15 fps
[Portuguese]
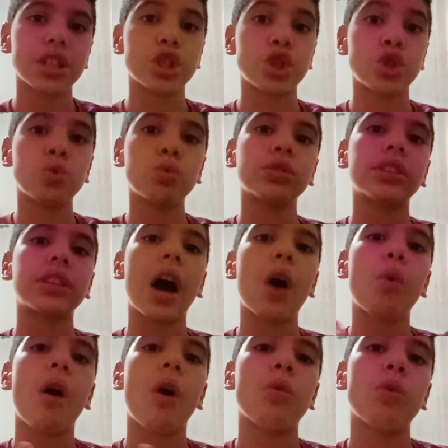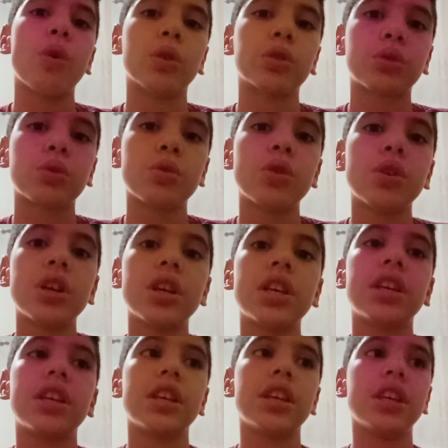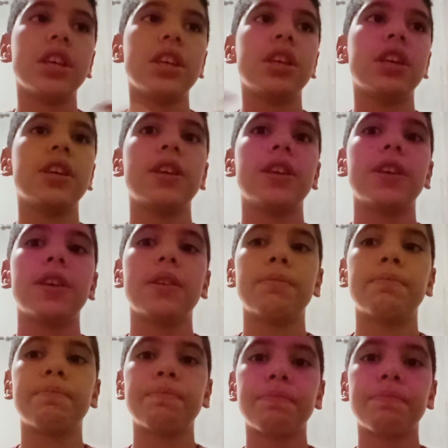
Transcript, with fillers: juntar um ao outro e